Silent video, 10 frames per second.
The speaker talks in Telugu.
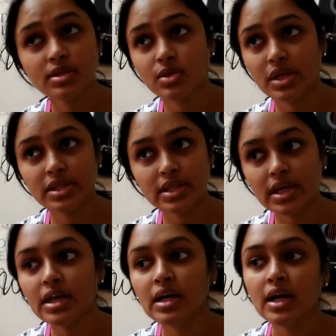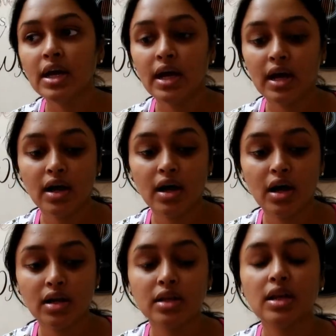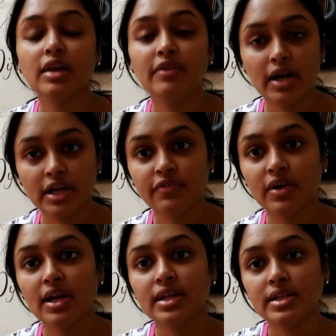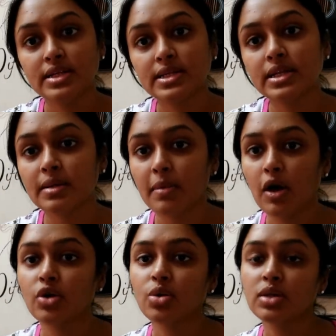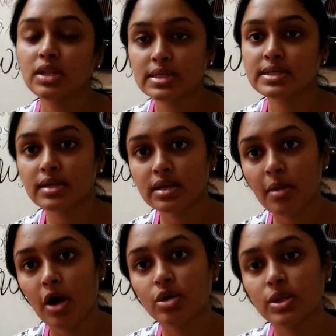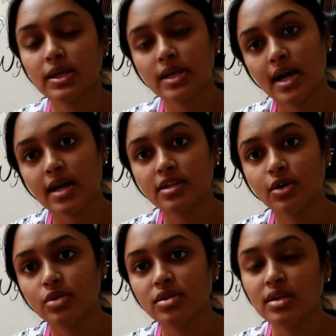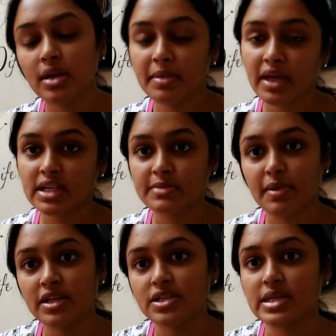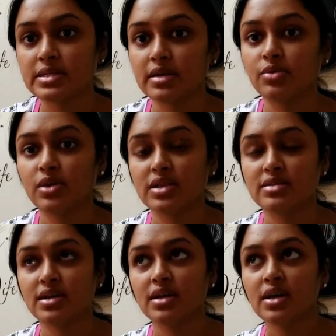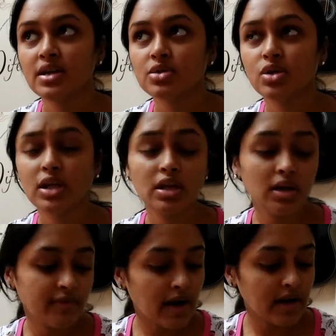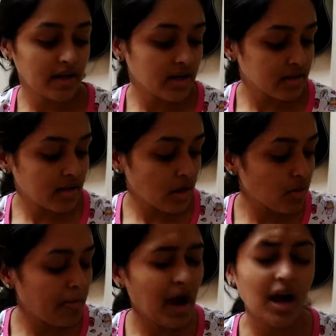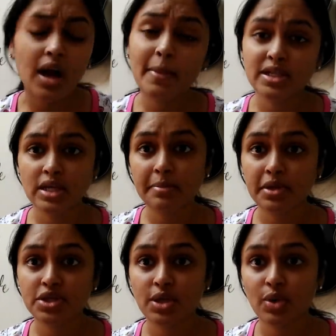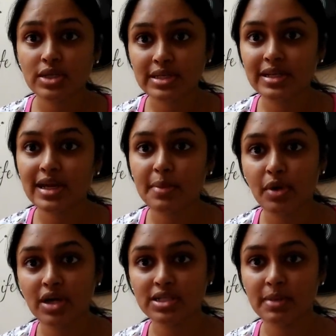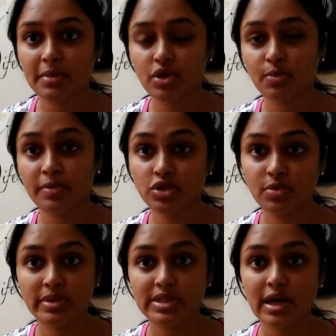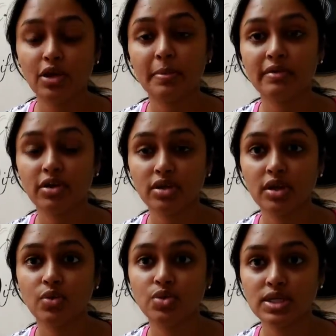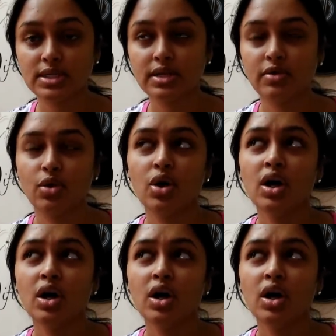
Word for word: సో అంతే నేను అలా వాడడం వల్ల ఇది స్కిన్కి బాగుంటుంది ఇది స్కిన్కి బాగుంటుంది అని నాకు అర్థం అవుతుంది నేను మీకు ఎక్స్ప్లెయిన్ చేస్తాను అంతే సో నేను ఇన్ని వాడాను కదా నాకు బాగా బెస్ట్ అనిపించిన కొన్ని స్కిన్ కేర్ ప్రొడక్ట్స్ నేను మీకు ఇప్పుడు చూపిస్తాను ఇప్పటి వరకు నేను యూజ్ చేసినలో